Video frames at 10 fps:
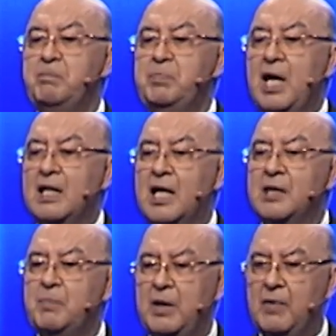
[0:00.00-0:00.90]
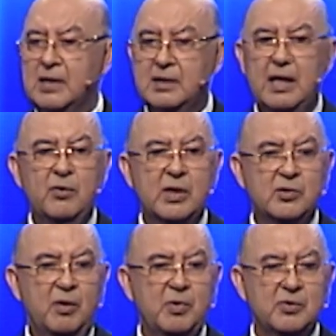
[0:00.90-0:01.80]
piedras vivas. ¿Qué es lo que
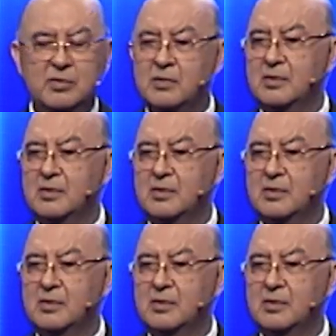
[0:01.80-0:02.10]
somos?